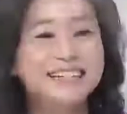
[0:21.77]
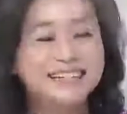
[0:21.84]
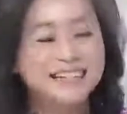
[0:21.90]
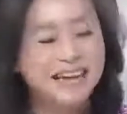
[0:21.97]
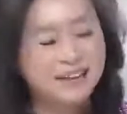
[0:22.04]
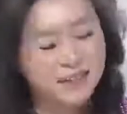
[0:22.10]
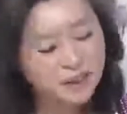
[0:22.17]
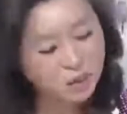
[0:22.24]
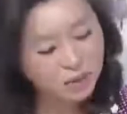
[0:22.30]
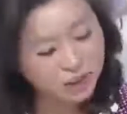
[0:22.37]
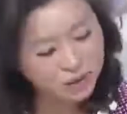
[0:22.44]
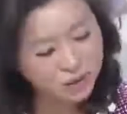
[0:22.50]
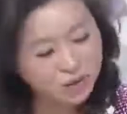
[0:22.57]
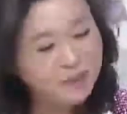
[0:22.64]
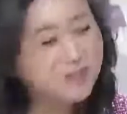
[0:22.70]
그냥 이렇게
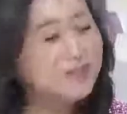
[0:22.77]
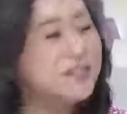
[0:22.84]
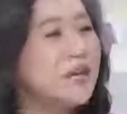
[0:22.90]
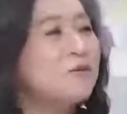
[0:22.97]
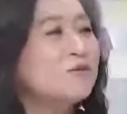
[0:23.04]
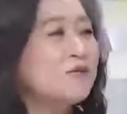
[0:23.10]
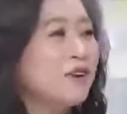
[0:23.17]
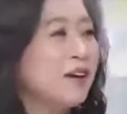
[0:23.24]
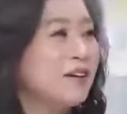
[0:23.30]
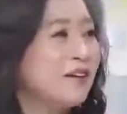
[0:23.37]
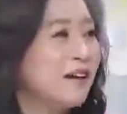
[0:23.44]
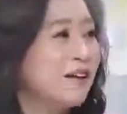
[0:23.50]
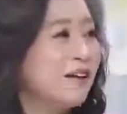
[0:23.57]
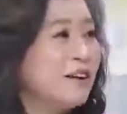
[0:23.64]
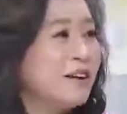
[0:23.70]
토닥토닥해서 재우셔야
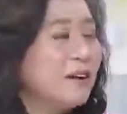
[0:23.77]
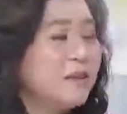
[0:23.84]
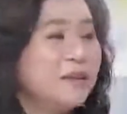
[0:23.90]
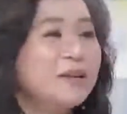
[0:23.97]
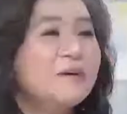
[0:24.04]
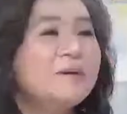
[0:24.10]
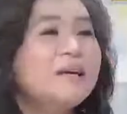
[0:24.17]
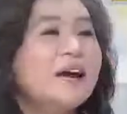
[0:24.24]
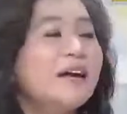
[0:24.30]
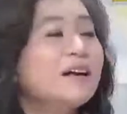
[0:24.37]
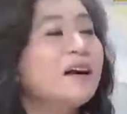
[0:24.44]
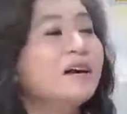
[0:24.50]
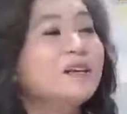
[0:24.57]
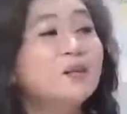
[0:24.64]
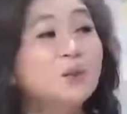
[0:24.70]
돼요. 왜냐하면 아, 네, 이
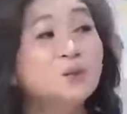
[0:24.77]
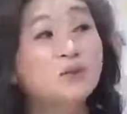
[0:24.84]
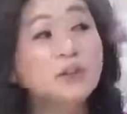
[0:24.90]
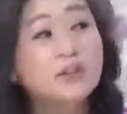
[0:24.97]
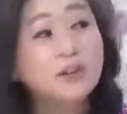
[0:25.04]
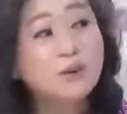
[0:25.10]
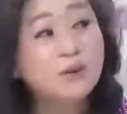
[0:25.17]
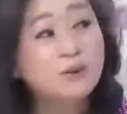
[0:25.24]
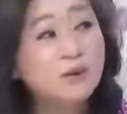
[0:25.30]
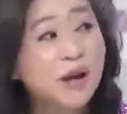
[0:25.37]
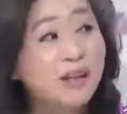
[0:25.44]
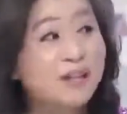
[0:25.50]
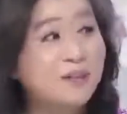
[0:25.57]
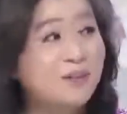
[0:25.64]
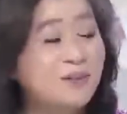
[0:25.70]
아이가 음. 의도적인 것도
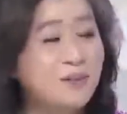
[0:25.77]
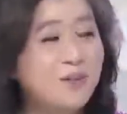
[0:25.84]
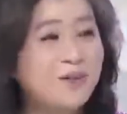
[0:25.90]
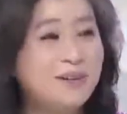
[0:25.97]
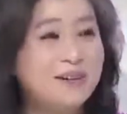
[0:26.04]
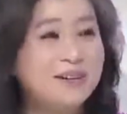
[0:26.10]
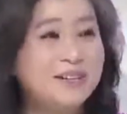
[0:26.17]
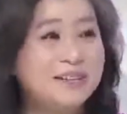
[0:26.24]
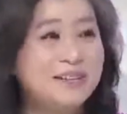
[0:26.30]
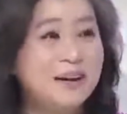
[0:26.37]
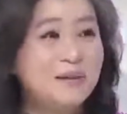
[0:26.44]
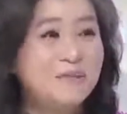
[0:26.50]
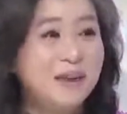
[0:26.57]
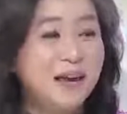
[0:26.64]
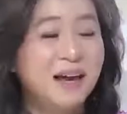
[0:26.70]
아니고 네.
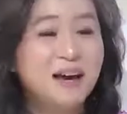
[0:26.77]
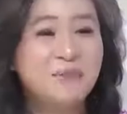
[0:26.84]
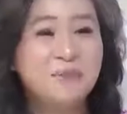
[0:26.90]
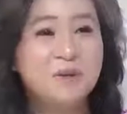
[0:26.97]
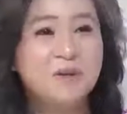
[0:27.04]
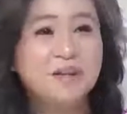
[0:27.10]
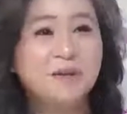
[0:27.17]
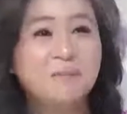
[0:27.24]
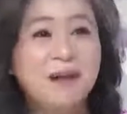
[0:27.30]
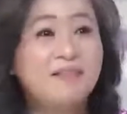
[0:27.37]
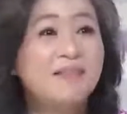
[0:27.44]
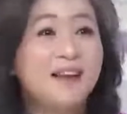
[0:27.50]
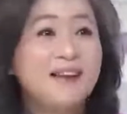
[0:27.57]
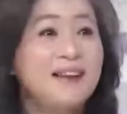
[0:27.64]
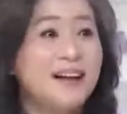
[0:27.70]
그다음에 얘가 뭐 이렇게
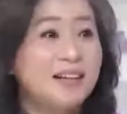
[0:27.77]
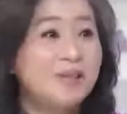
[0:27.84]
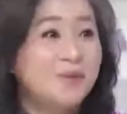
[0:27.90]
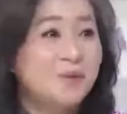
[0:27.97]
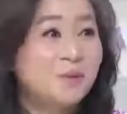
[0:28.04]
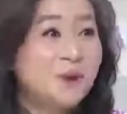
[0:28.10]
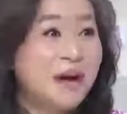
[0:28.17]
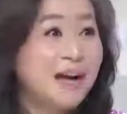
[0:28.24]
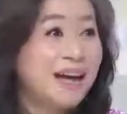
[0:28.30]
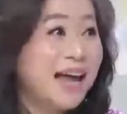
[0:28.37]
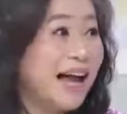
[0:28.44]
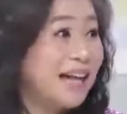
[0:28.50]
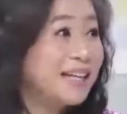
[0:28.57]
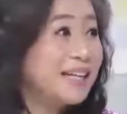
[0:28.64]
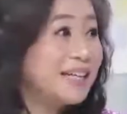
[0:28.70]
판단을 가지고 한게
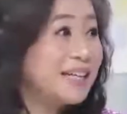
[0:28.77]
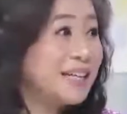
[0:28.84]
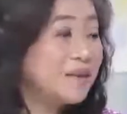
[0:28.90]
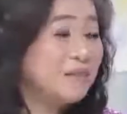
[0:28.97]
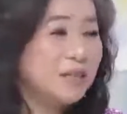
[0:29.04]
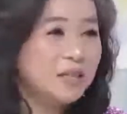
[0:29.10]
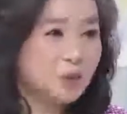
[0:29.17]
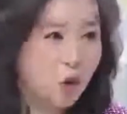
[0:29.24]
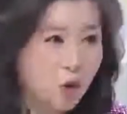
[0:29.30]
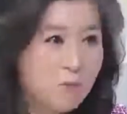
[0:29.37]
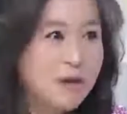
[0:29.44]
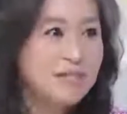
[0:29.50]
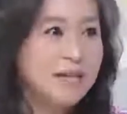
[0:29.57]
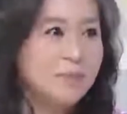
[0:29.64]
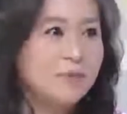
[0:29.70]
네. 아니기 때문에
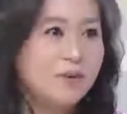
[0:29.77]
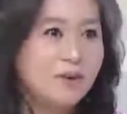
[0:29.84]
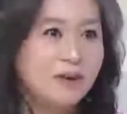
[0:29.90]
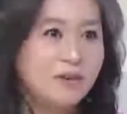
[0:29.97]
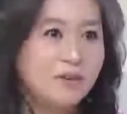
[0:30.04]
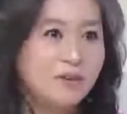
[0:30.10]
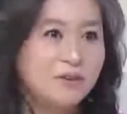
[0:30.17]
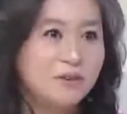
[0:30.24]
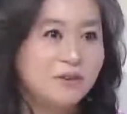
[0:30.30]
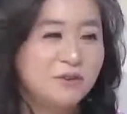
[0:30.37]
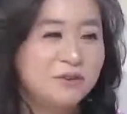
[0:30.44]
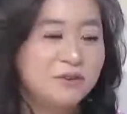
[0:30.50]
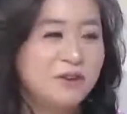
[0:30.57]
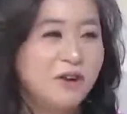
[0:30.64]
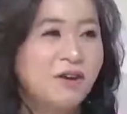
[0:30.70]
정말 잠결에 그러는
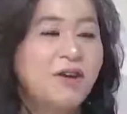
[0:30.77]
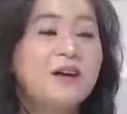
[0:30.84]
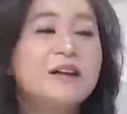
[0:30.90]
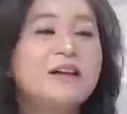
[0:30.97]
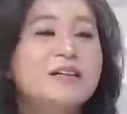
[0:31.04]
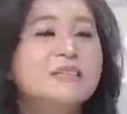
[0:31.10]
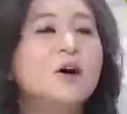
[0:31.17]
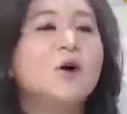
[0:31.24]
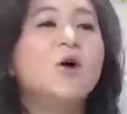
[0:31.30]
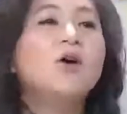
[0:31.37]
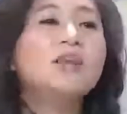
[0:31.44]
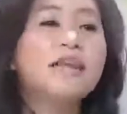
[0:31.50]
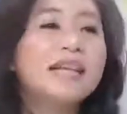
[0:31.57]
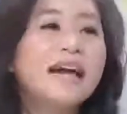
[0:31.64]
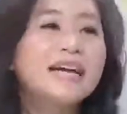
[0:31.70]
거거든요. 그래서
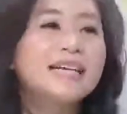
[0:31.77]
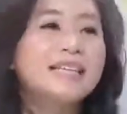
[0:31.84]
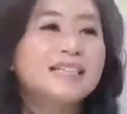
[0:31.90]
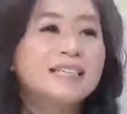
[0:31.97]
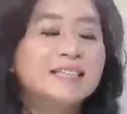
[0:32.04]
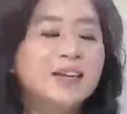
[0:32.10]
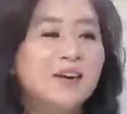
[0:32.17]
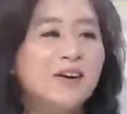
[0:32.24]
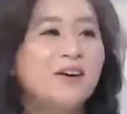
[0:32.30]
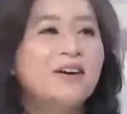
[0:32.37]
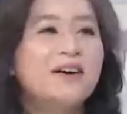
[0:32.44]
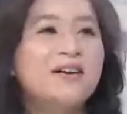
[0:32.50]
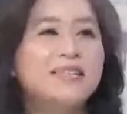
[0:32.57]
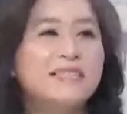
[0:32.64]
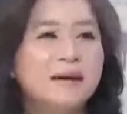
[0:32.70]
어린 아이들은요.
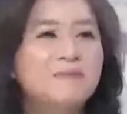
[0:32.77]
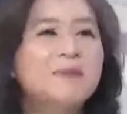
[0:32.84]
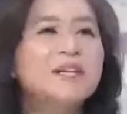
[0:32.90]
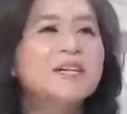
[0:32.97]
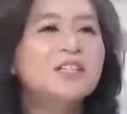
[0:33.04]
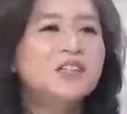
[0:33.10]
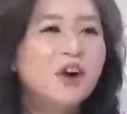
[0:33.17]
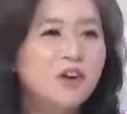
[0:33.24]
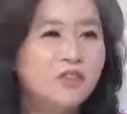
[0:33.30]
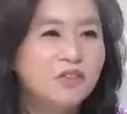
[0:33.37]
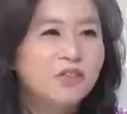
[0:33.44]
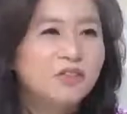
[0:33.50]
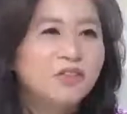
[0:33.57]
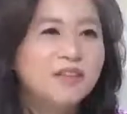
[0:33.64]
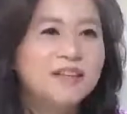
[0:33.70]
잠들기
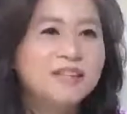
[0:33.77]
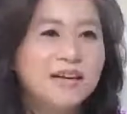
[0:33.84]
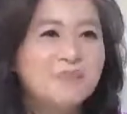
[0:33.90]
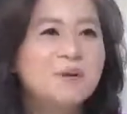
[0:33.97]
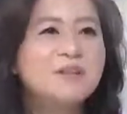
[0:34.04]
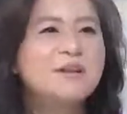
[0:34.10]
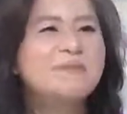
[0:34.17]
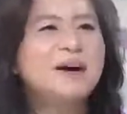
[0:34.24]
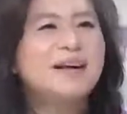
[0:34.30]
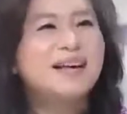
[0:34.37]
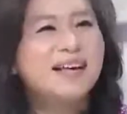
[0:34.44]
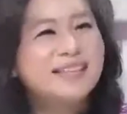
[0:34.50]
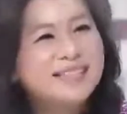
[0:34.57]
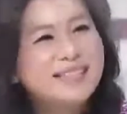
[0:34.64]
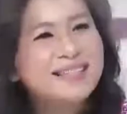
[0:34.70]
전 잠에서 막
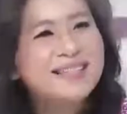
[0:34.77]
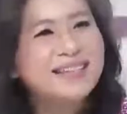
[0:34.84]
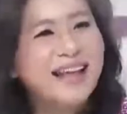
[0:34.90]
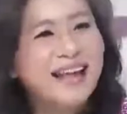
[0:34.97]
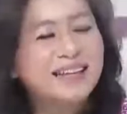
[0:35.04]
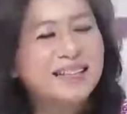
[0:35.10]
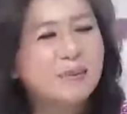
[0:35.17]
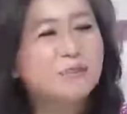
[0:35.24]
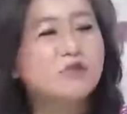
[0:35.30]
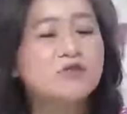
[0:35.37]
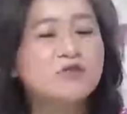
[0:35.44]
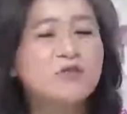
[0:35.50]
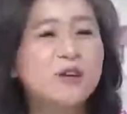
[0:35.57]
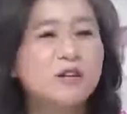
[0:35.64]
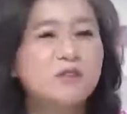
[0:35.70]
깼을 때
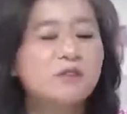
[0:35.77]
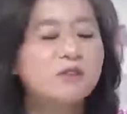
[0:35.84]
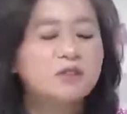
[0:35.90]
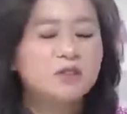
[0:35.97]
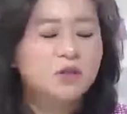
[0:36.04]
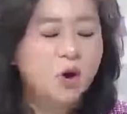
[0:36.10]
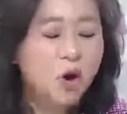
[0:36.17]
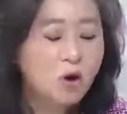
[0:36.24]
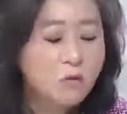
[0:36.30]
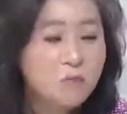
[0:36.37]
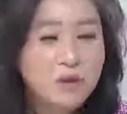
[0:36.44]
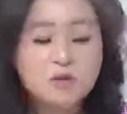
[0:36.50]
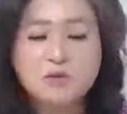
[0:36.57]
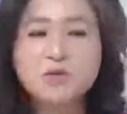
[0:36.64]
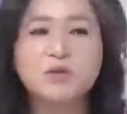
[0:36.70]
잠투정하는 건
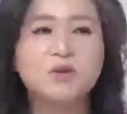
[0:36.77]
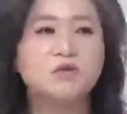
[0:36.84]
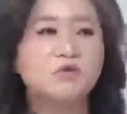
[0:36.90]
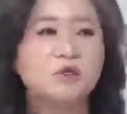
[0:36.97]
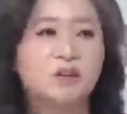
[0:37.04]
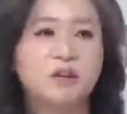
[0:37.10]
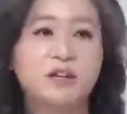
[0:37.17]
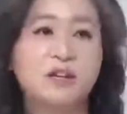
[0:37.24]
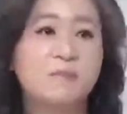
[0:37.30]
정말 수용해 주셔야 돼요.